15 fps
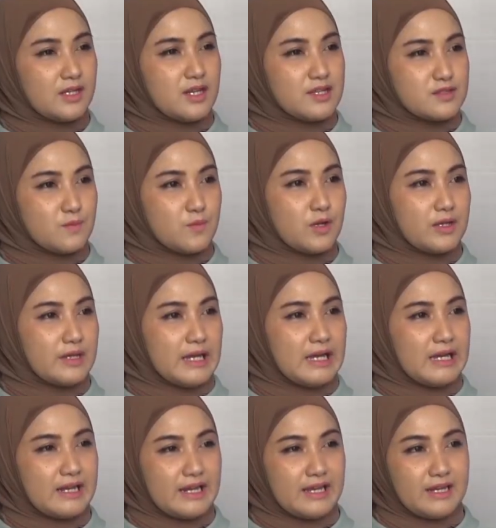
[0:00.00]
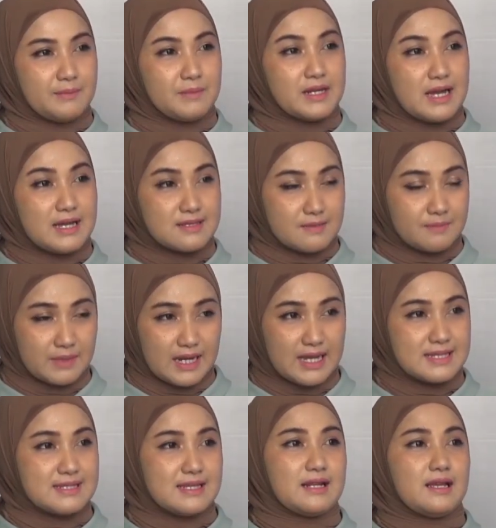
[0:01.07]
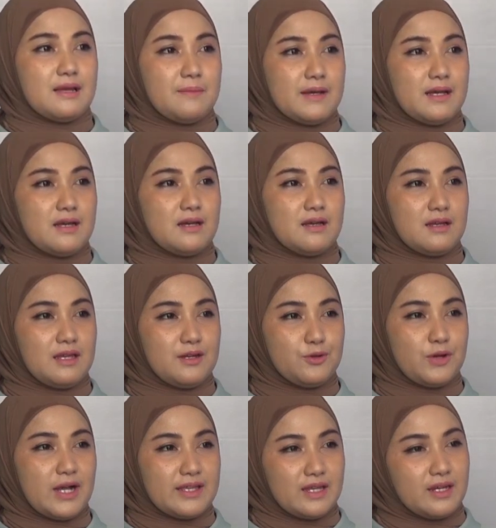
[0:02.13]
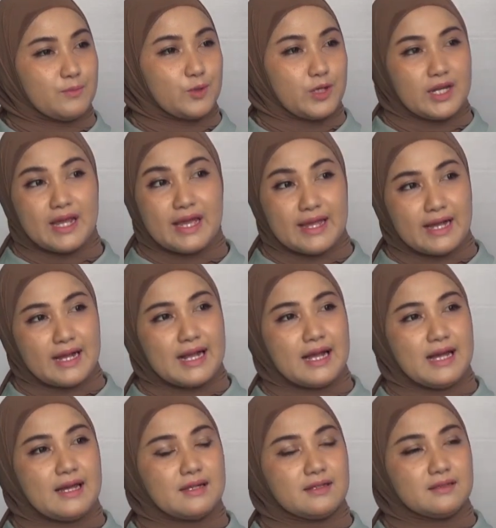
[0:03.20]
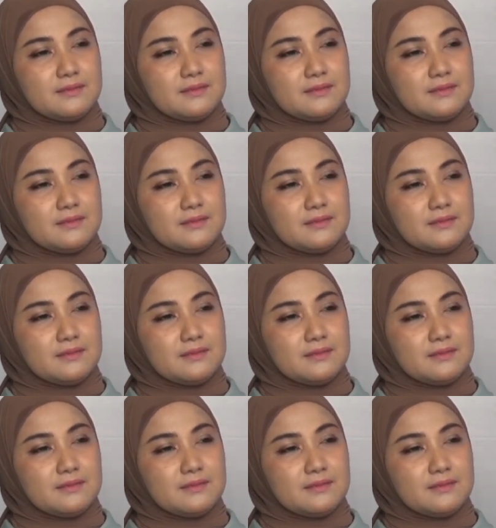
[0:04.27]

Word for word: tidak semuanya anggrek ini berhasil ya Pak? Ya. Indukannya dibudidayakan. Nah